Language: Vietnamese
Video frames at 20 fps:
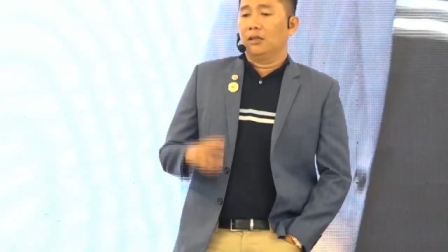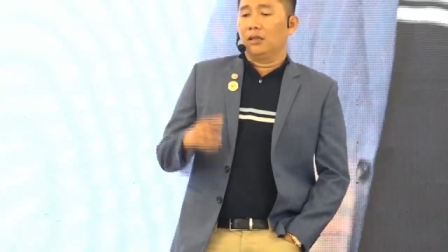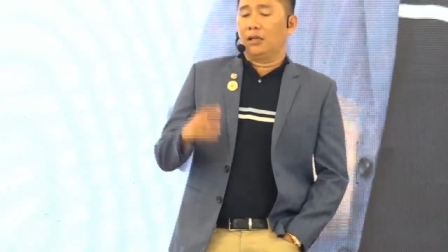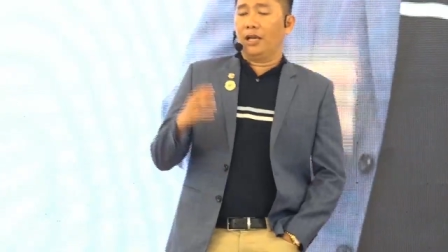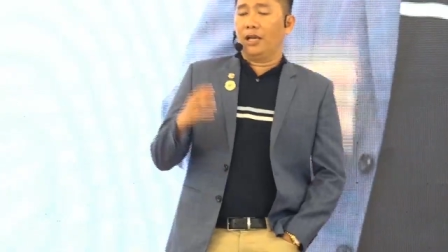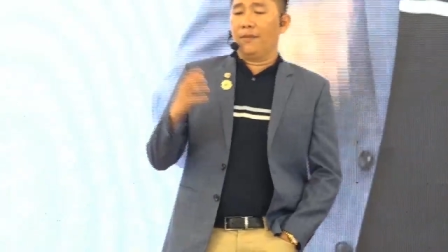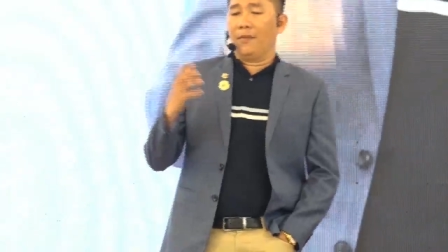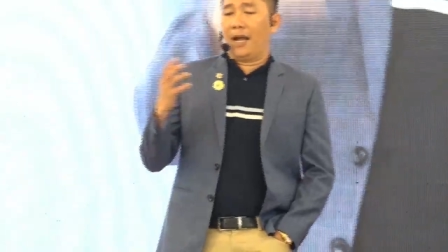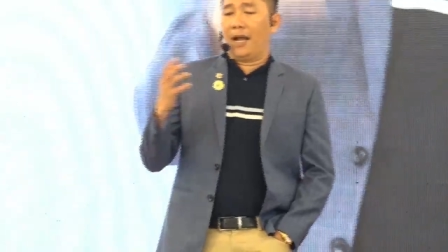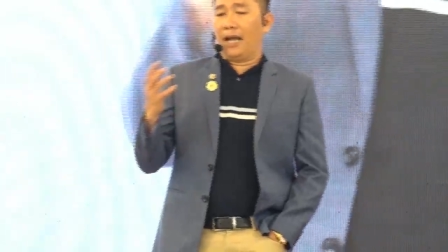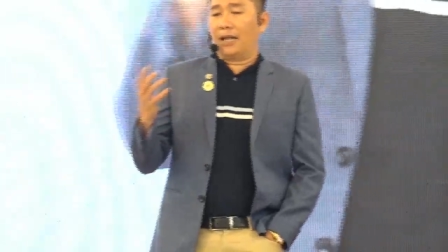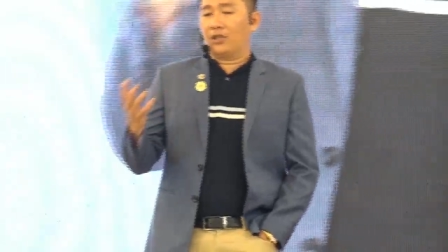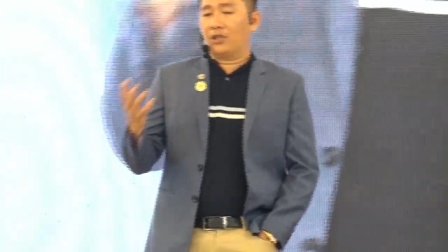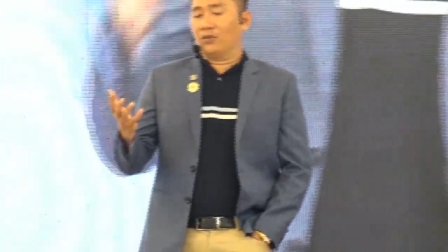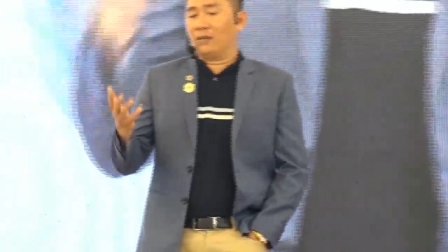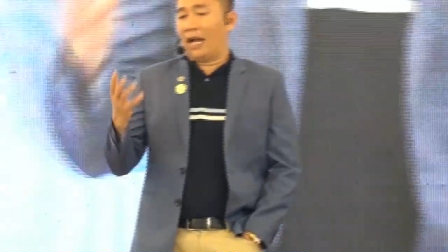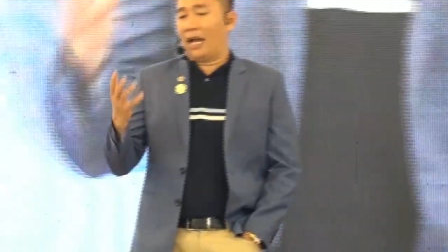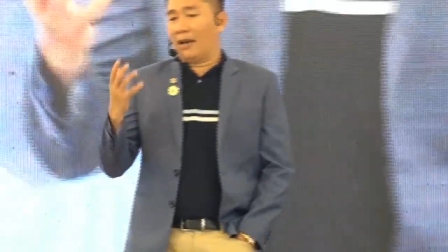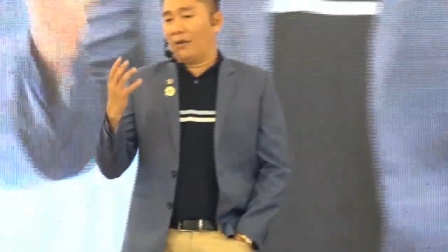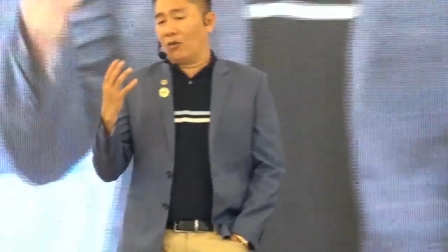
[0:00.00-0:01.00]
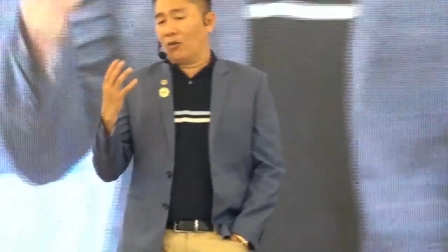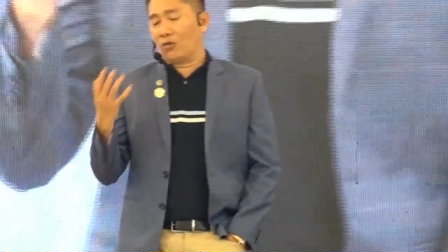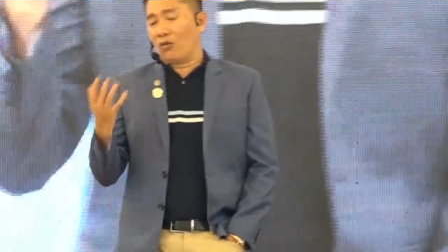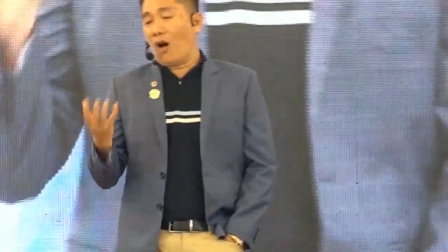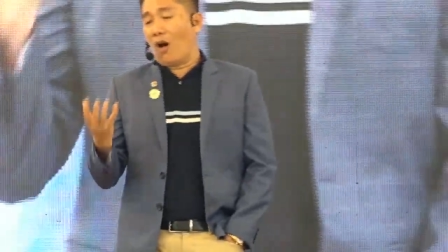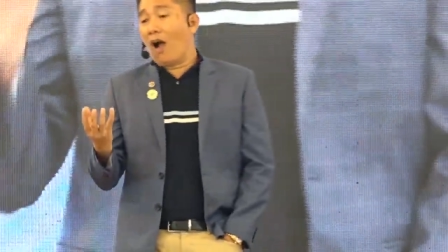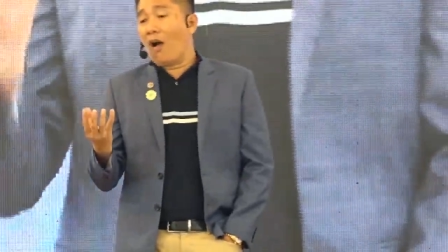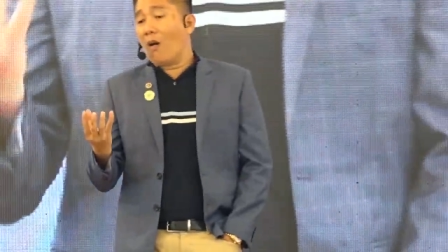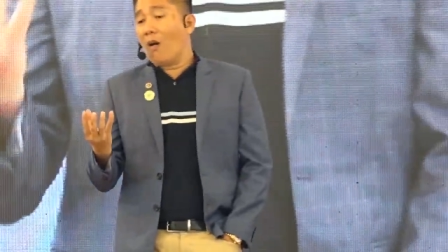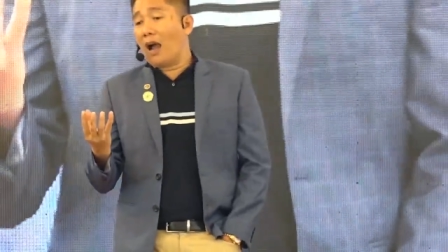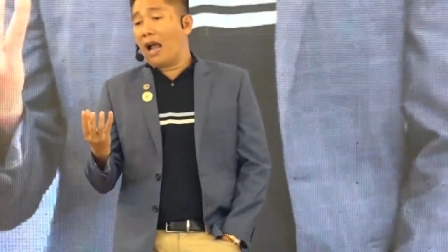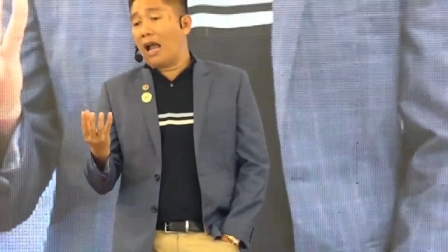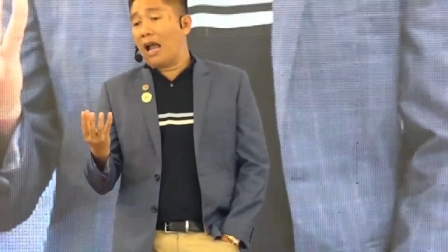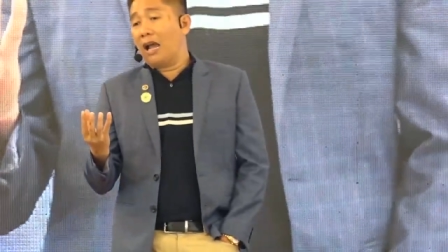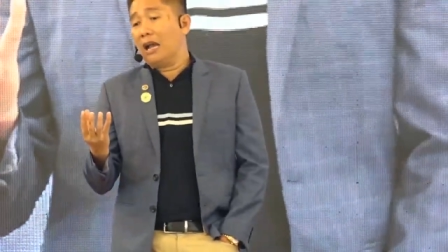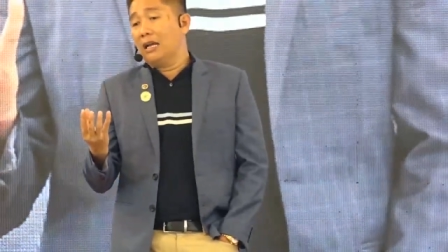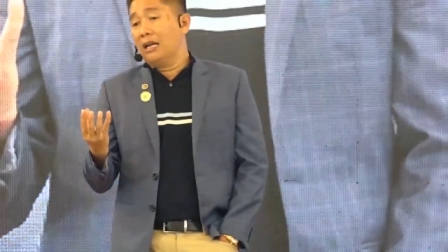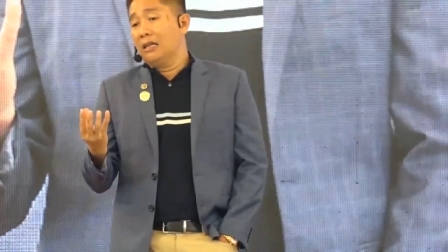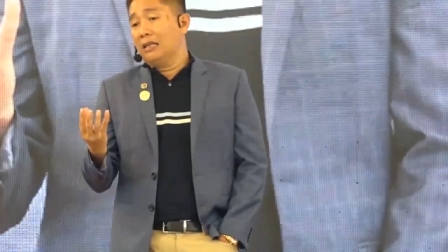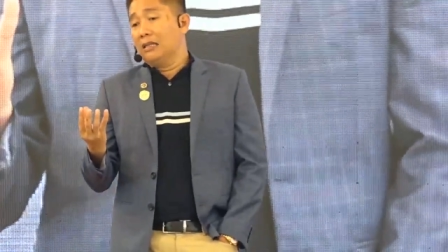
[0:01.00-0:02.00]
khi mà chúng ta là một đóa hoa
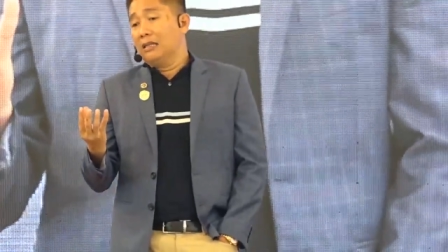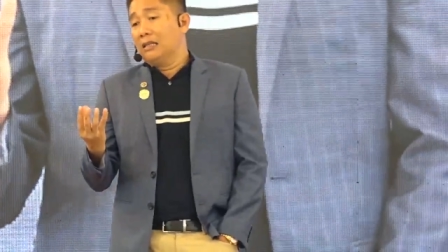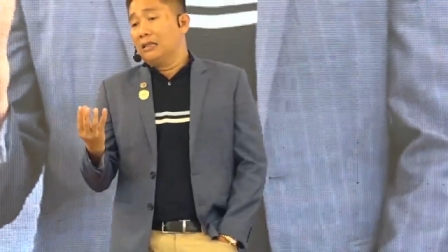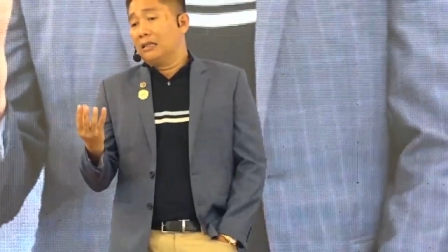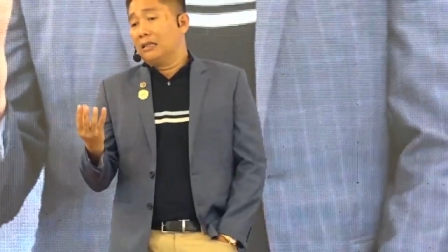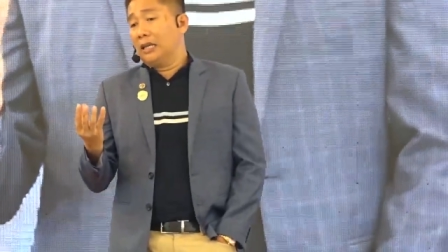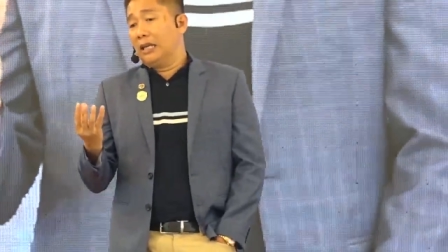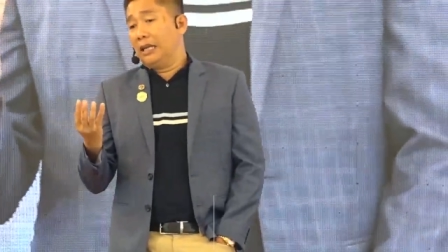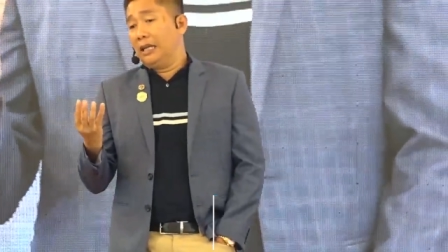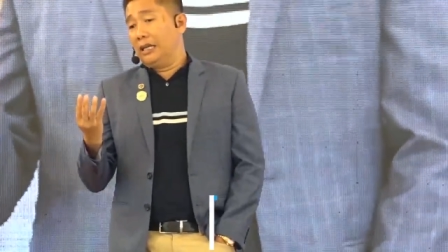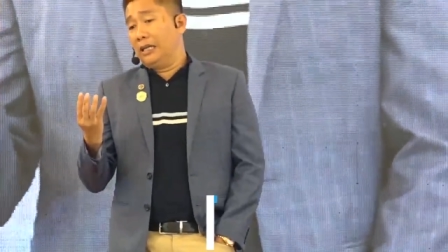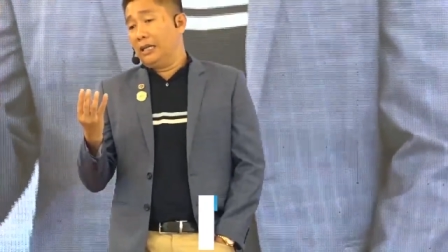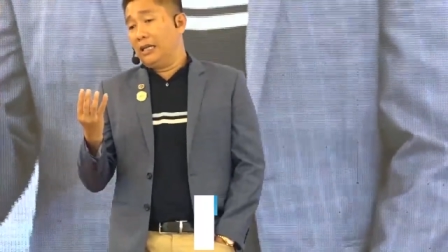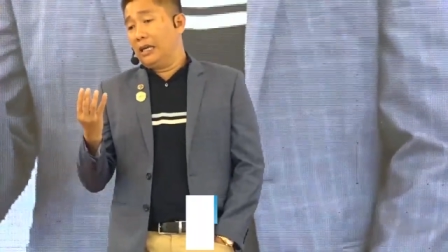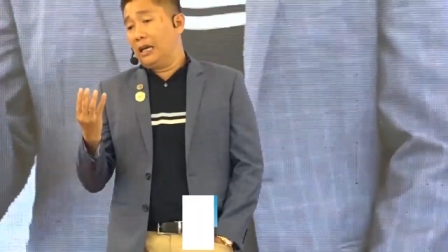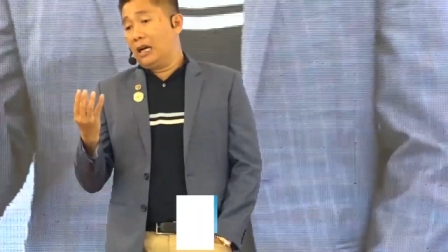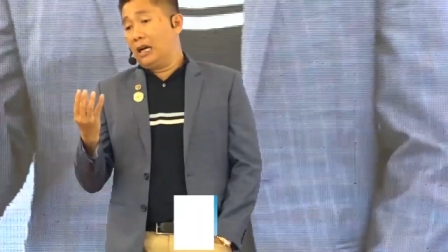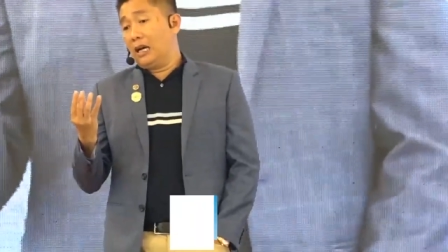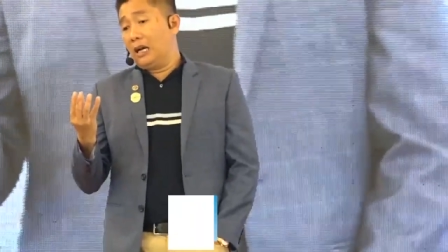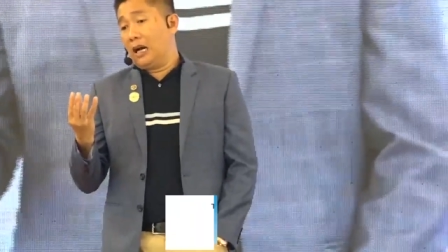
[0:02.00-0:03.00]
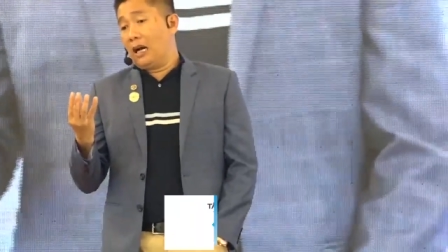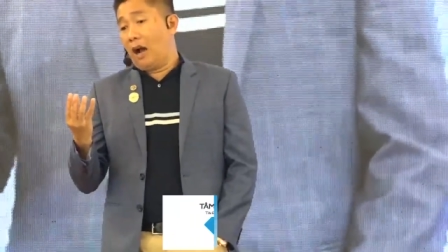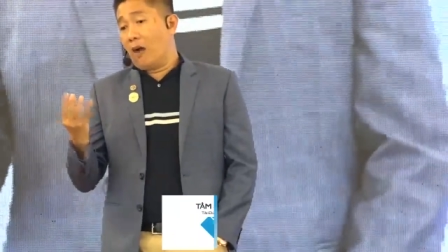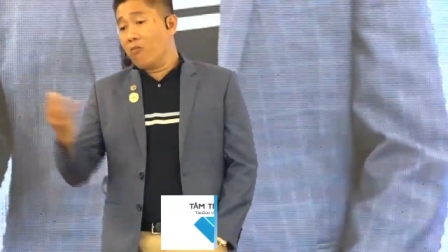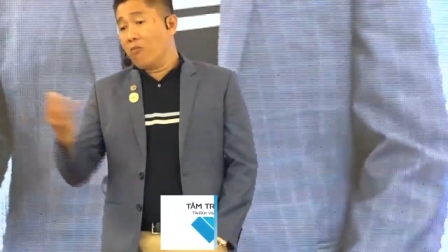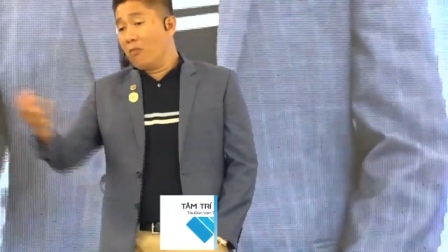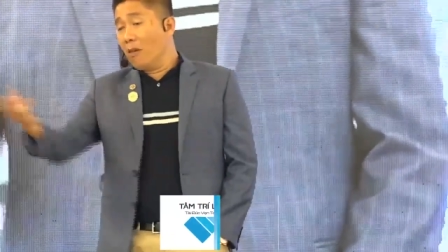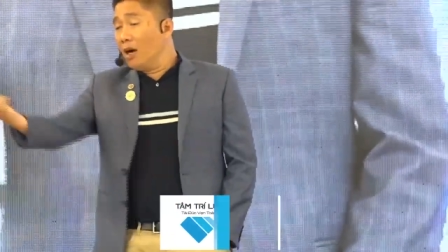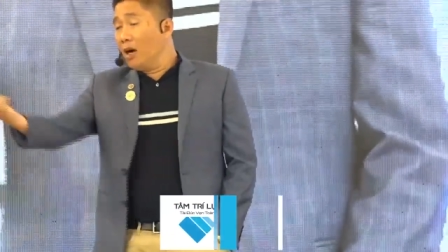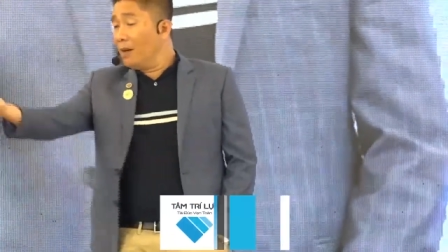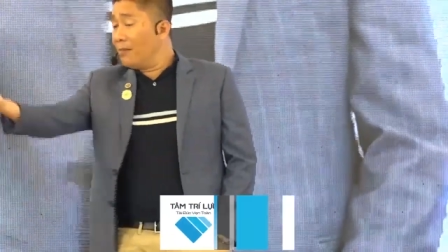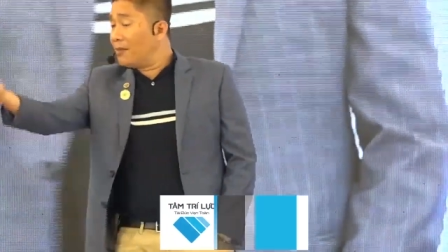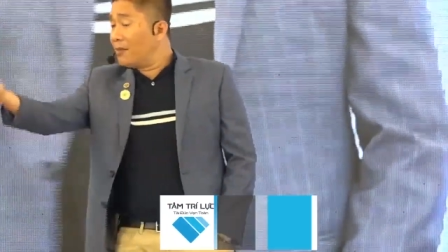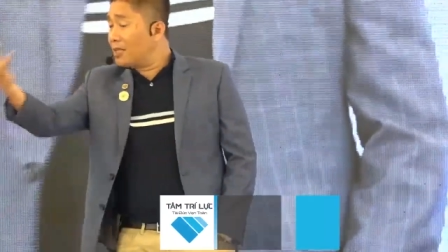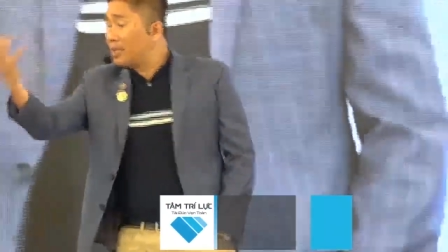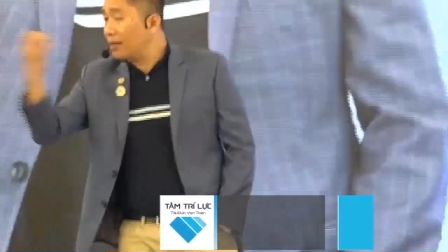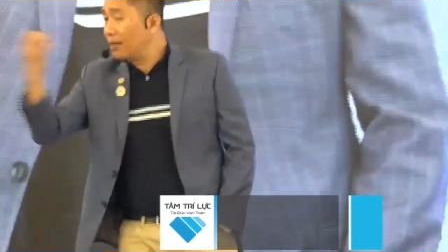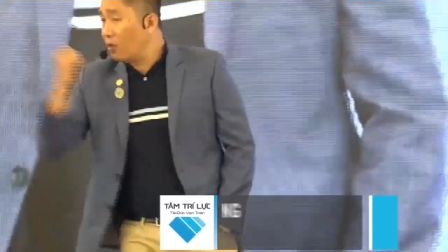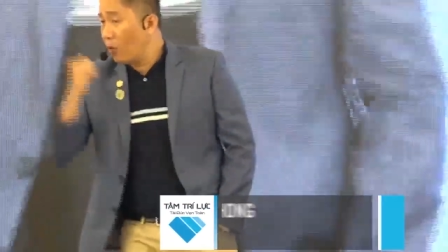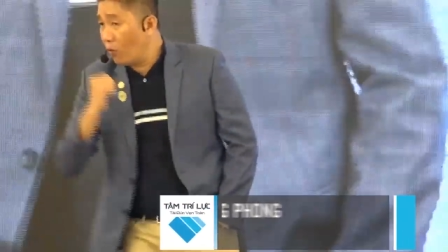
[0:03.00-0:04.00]
thì uh, ờ, ong bướm nó
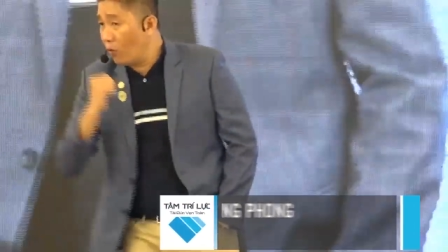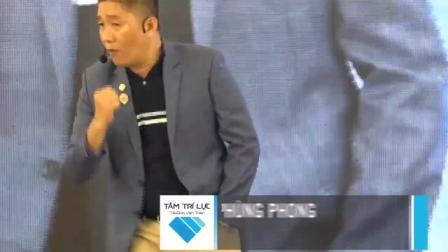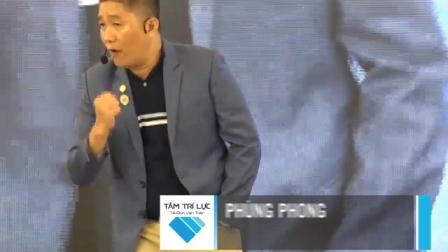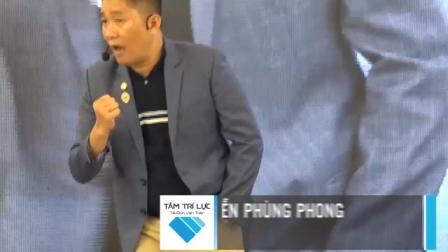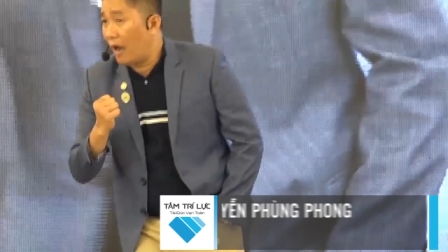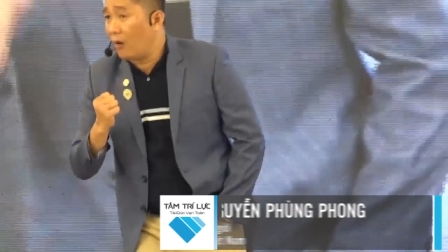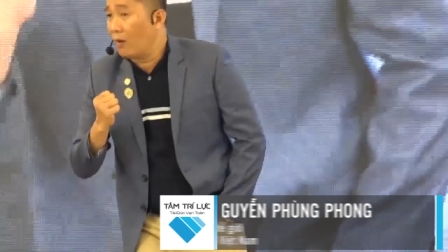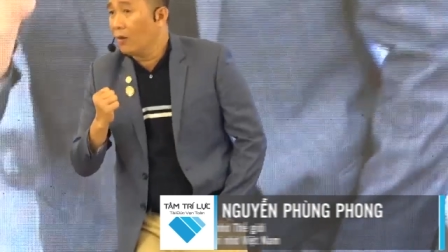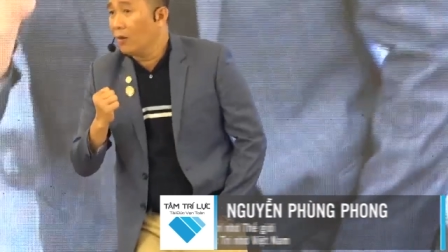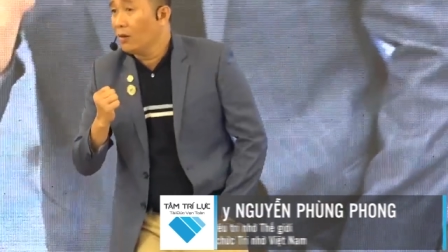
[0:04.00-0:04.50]
sẽ tụ vào